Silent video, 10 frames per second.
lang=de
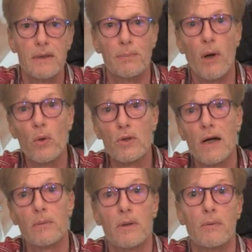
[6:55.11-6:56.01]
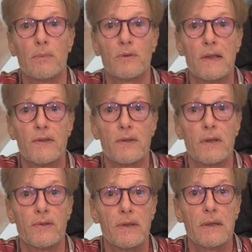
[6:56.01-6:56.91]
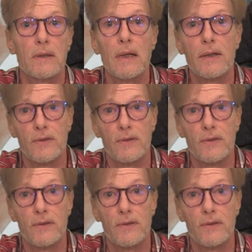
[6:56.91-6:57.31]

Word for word: Die Braut habe ihr beim Tanzen erzählt,